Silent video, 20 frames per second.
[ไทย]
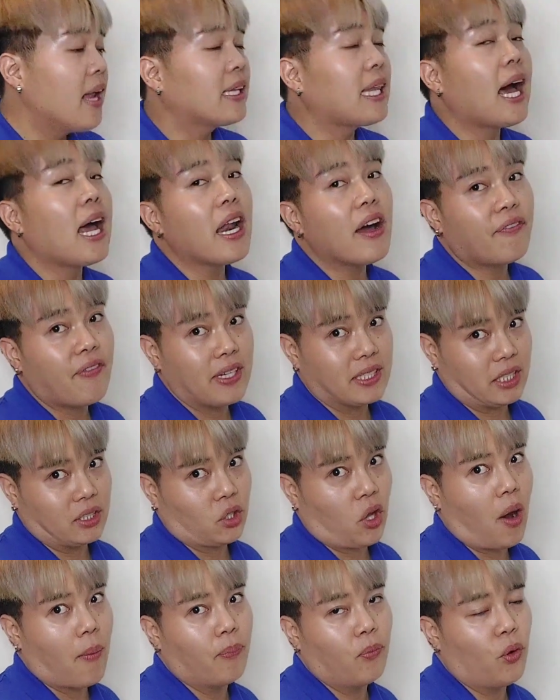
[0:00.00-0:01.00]
ถ้าเราฟัง
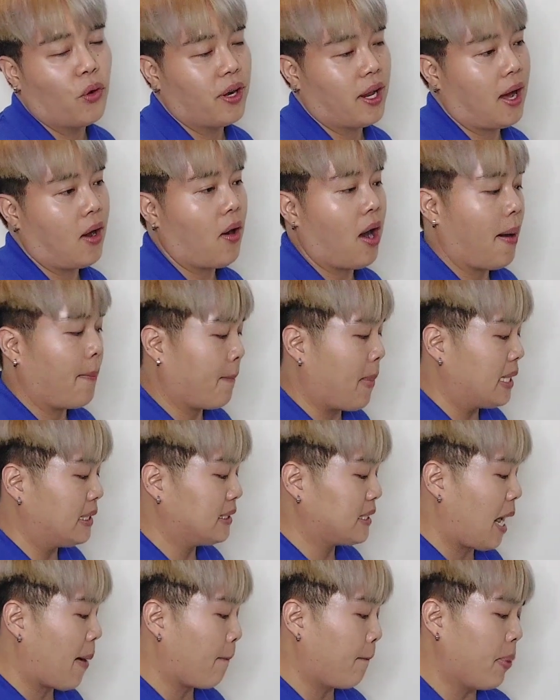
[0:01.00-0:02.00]
ท็อปโดนเขาอ่ะมัน
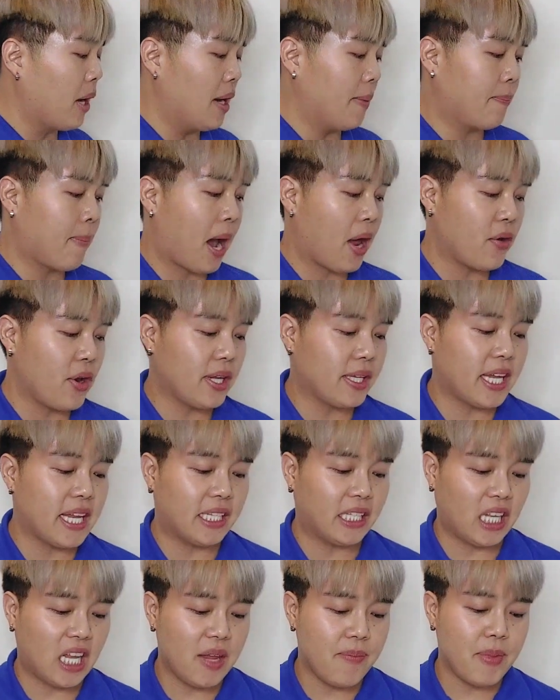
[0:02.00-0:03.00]
จะเปิดมาด้วยกลิ่
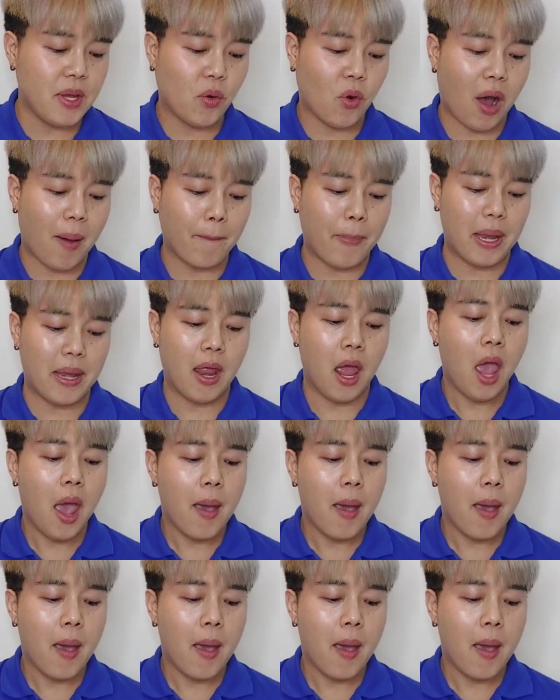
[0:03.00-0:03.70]
นที่มีความเป็น